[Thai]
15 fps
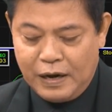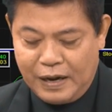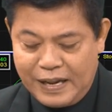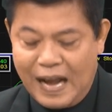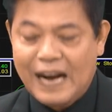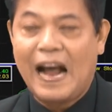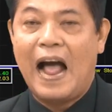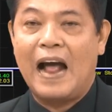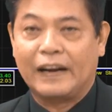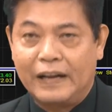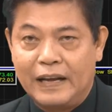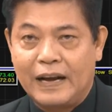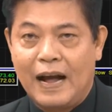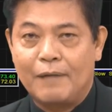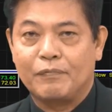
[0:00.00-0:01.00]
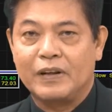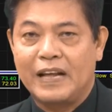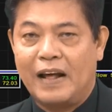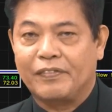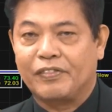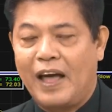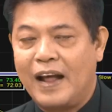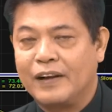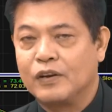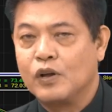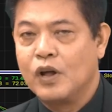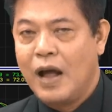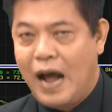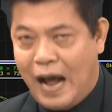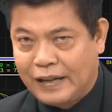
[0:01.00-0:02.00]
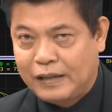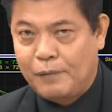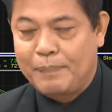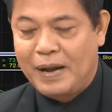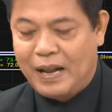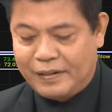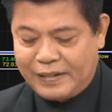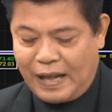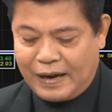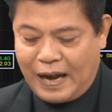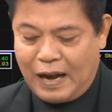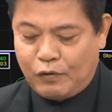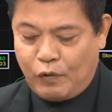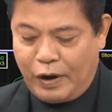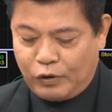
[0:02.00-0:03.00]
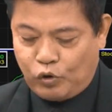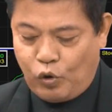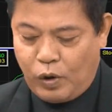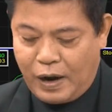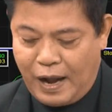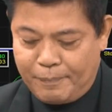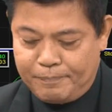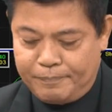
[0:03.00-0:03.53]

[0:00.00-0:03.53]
ระยะกลางดีครับ ระยะสั้นอาจจะเป็นลักษณะการแกว่งตัวครับ